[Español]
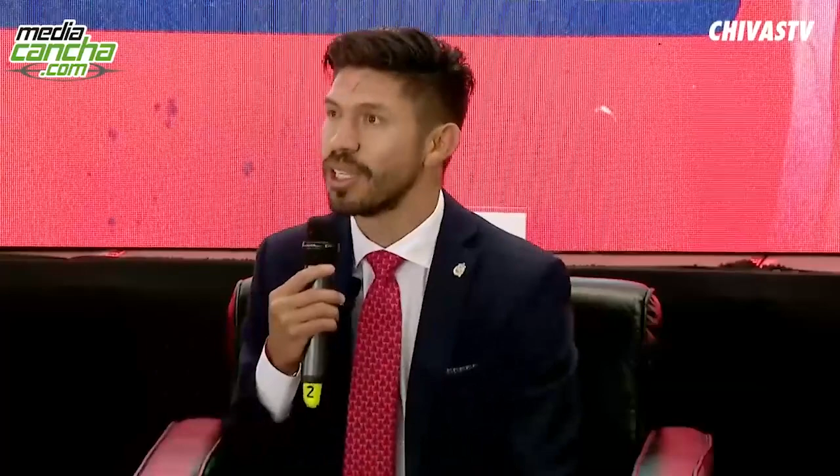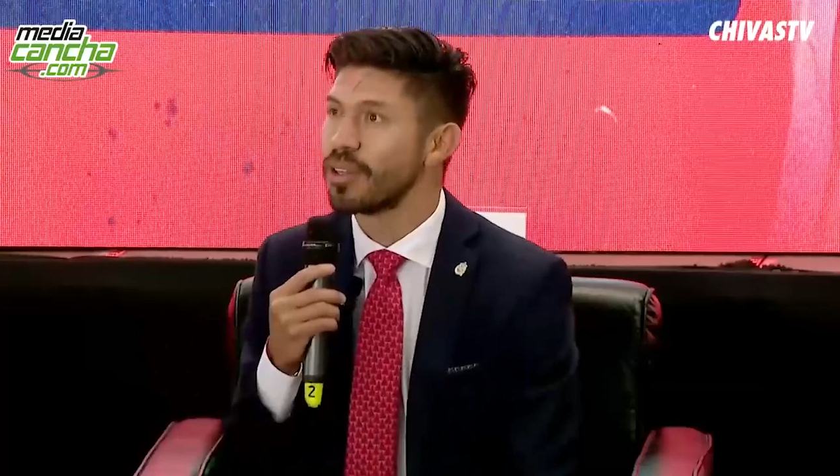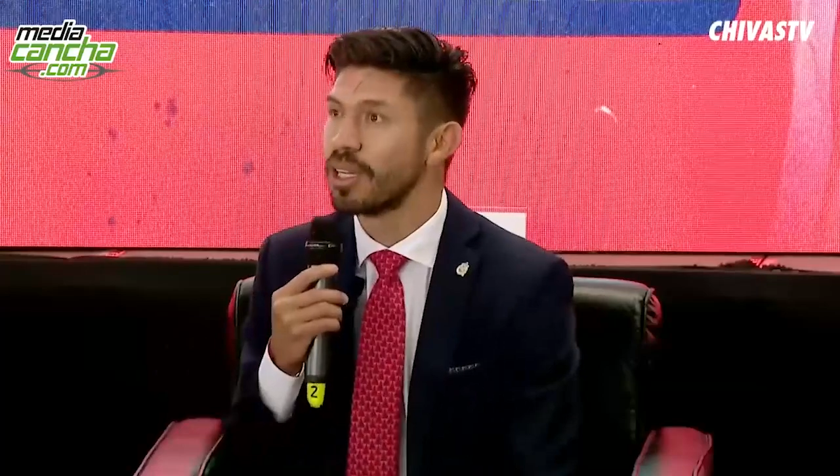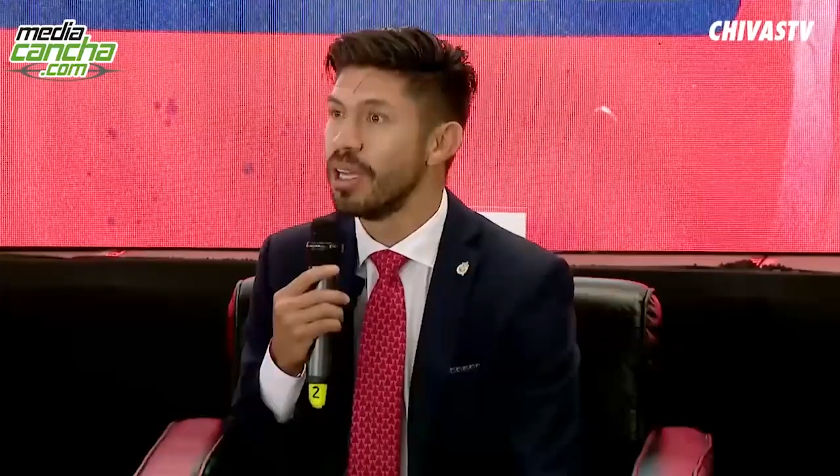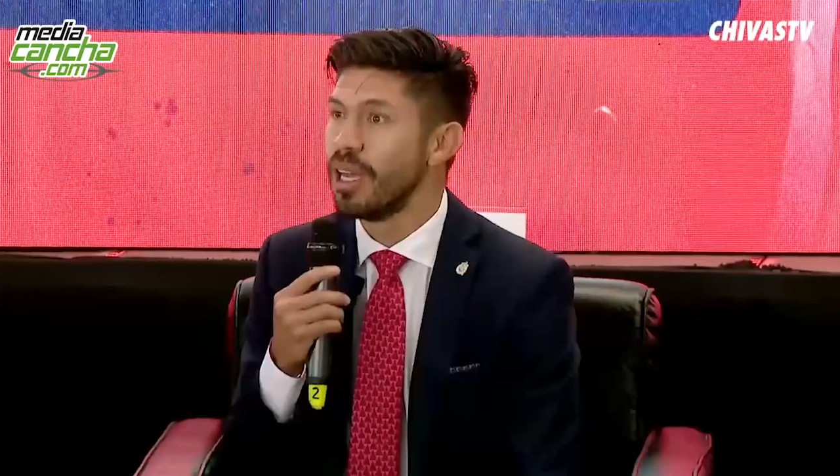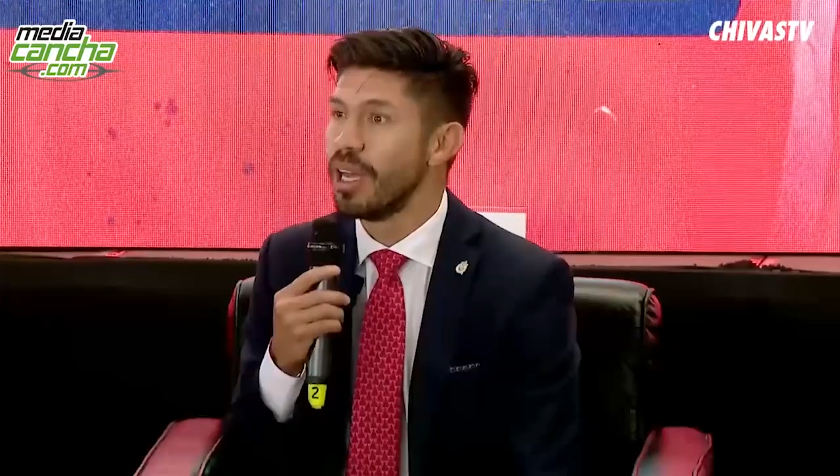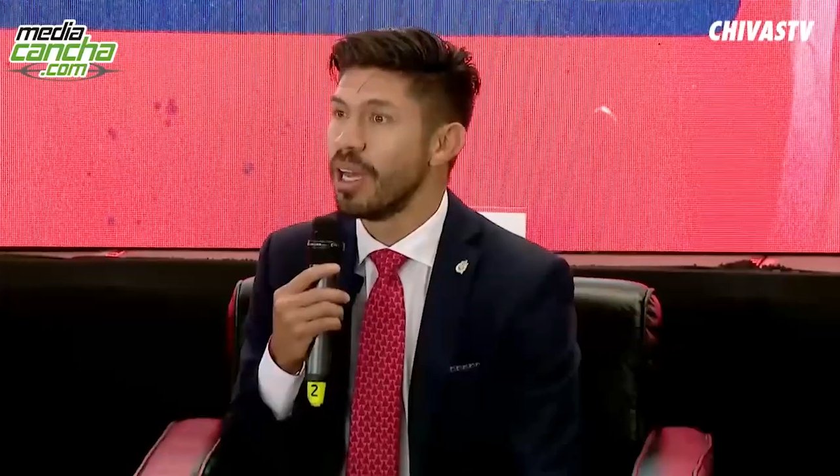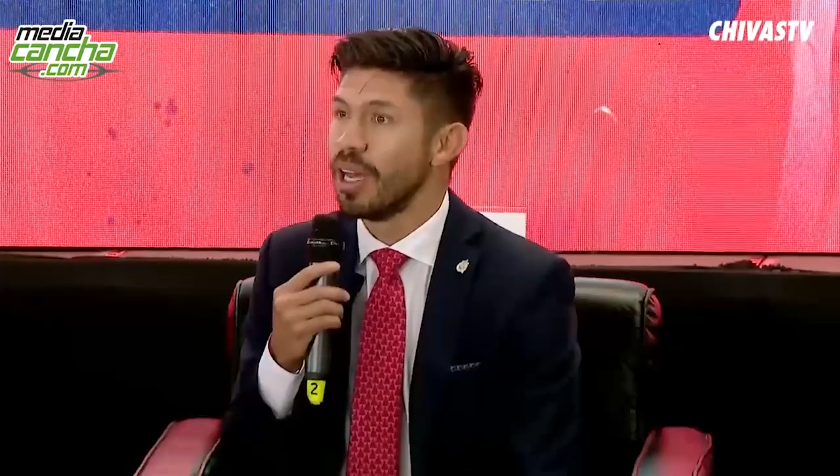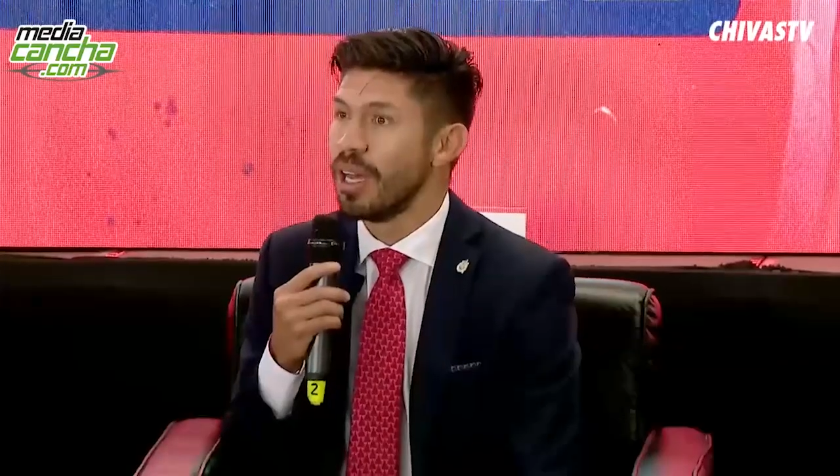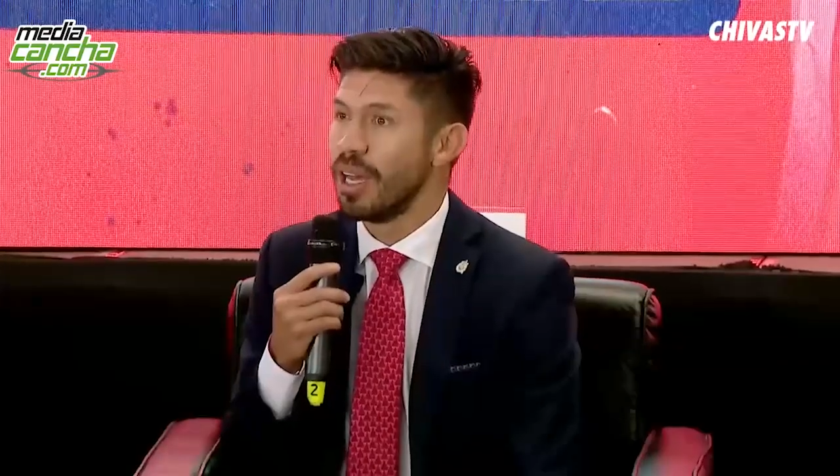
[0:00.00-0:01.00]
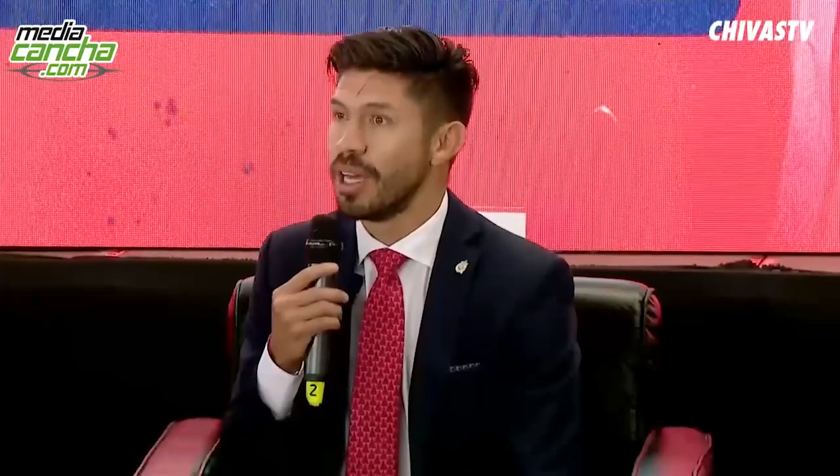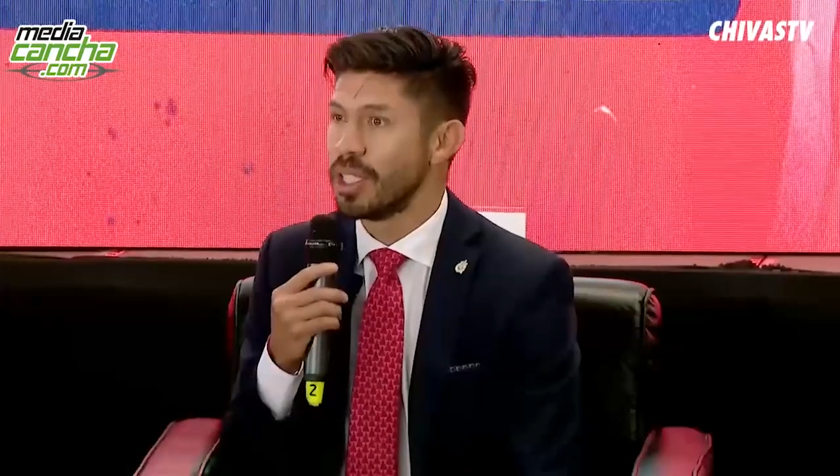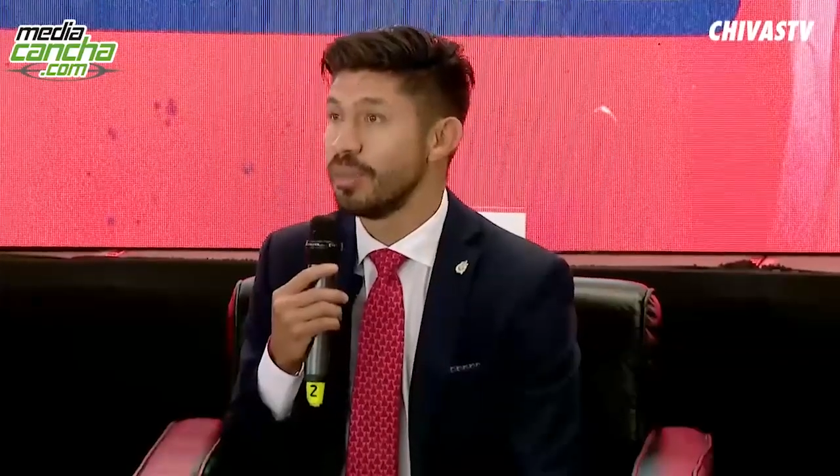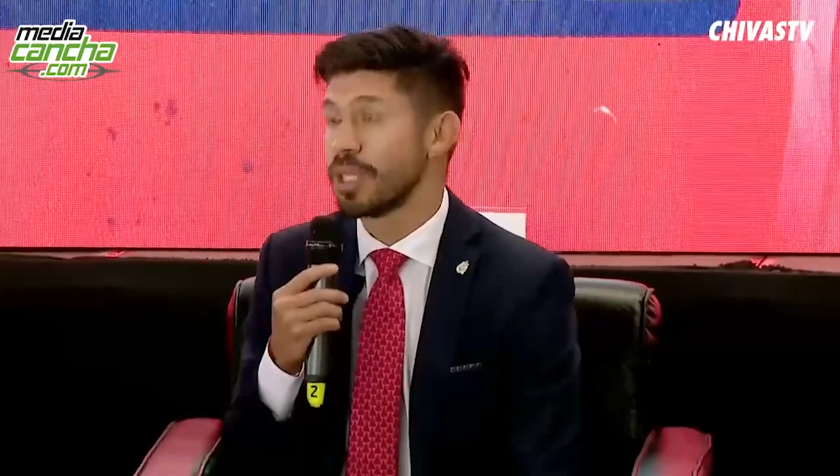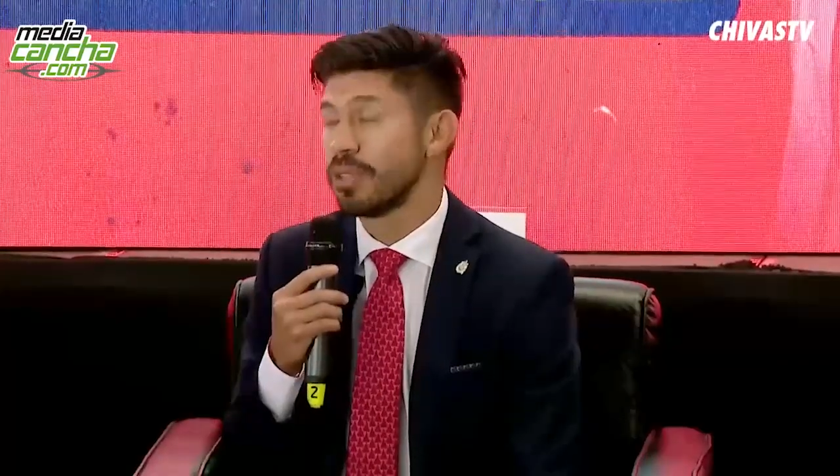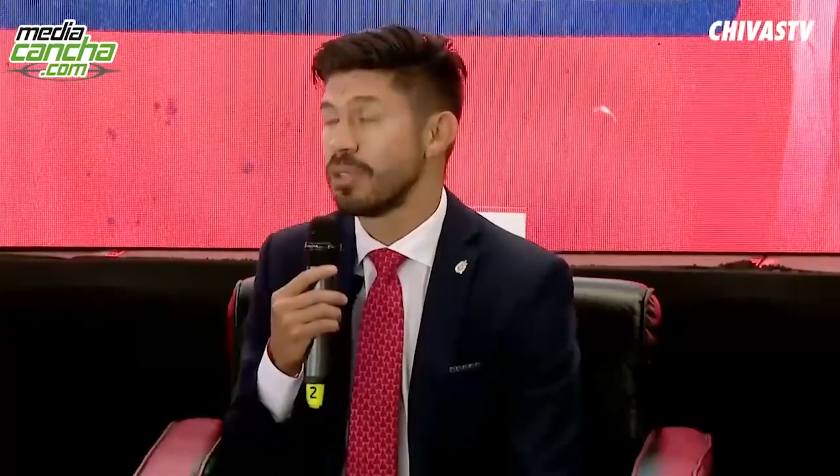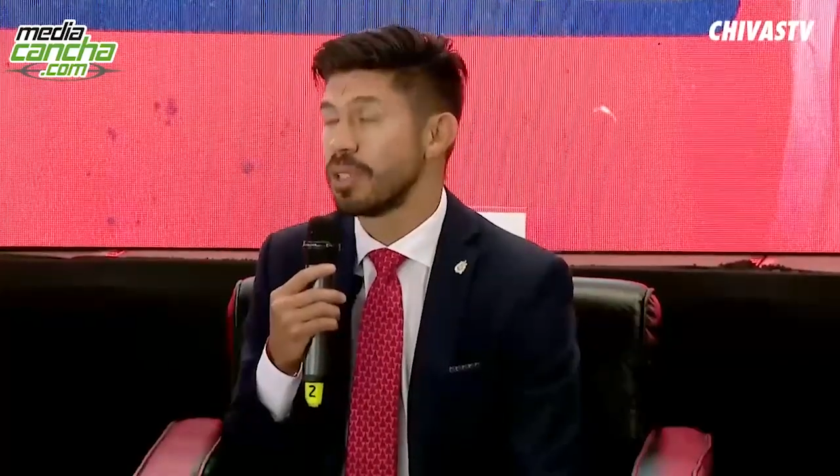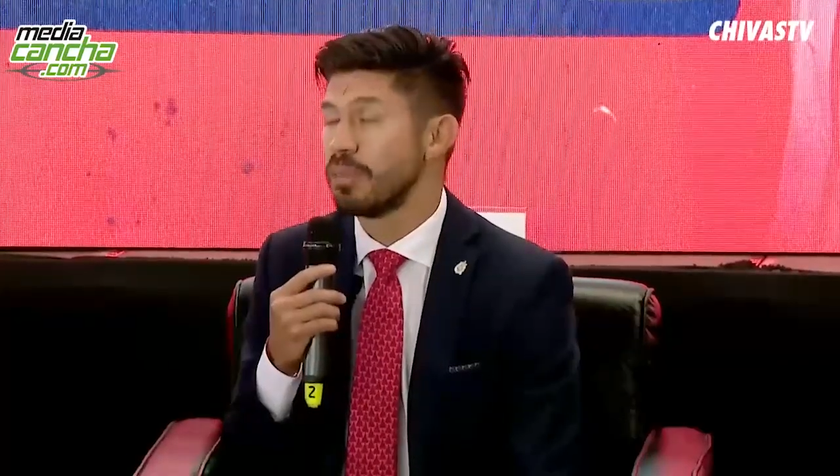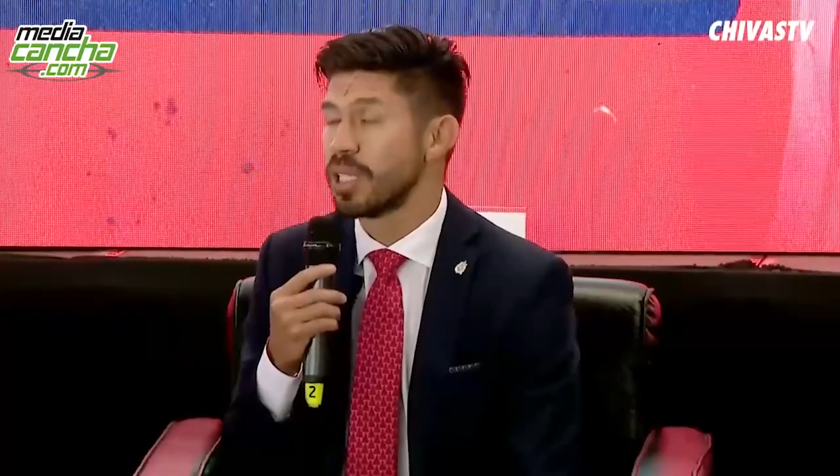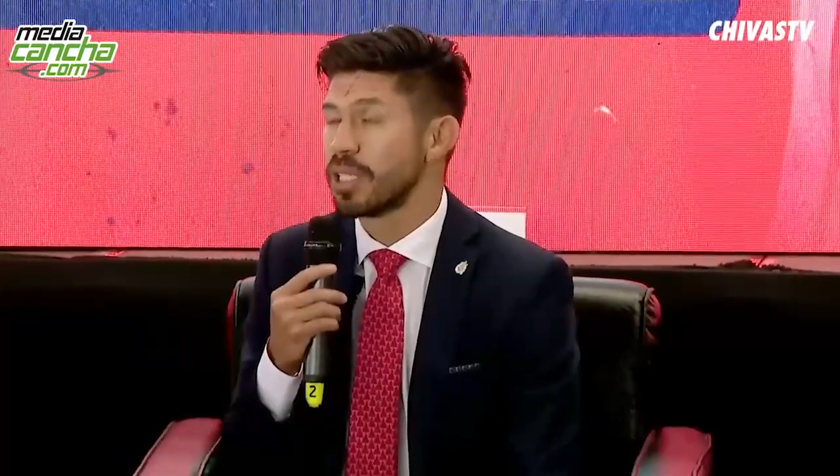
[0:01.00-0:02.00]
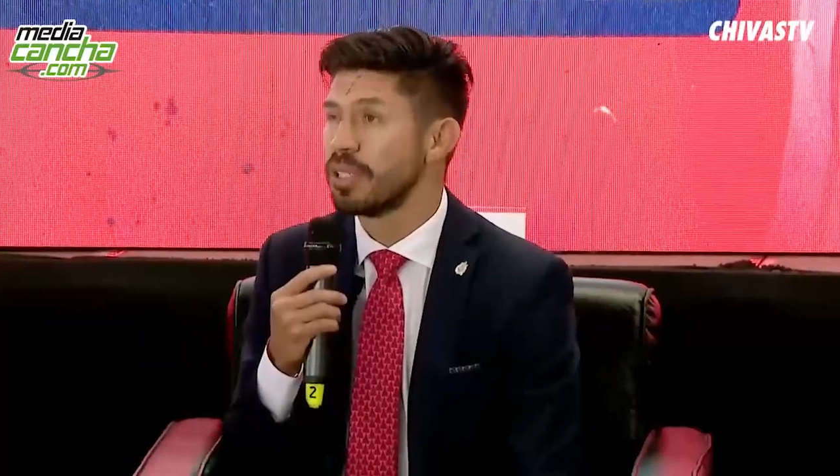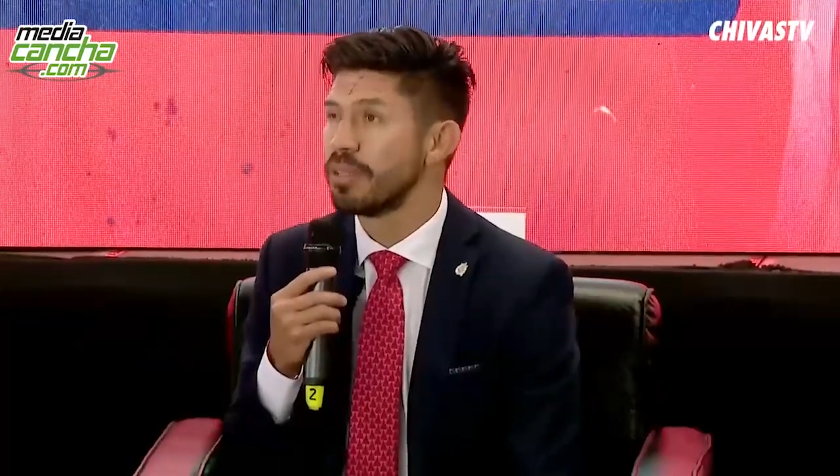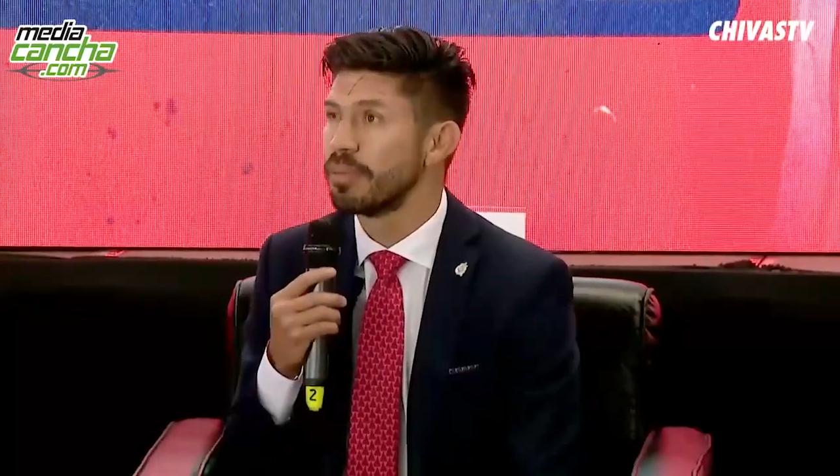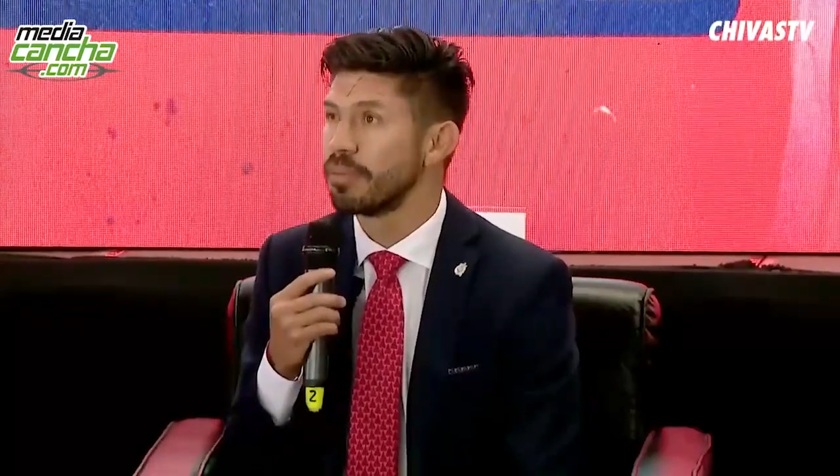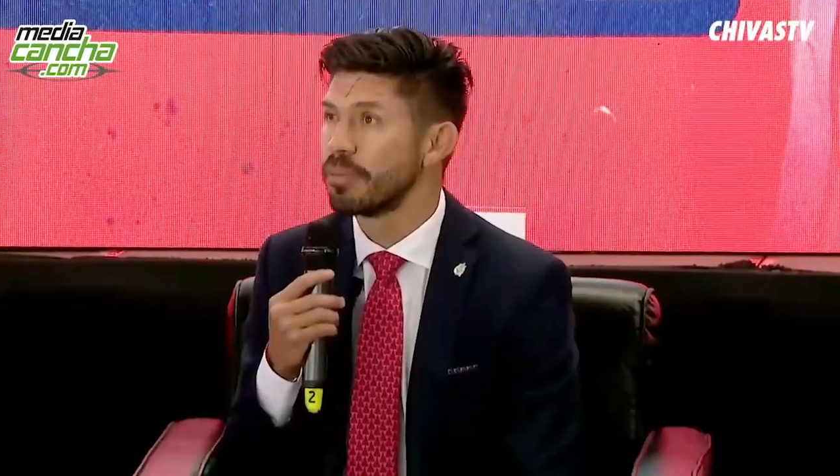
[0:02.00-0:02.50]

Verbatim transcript: entrenador, a Chivas a donde se merece.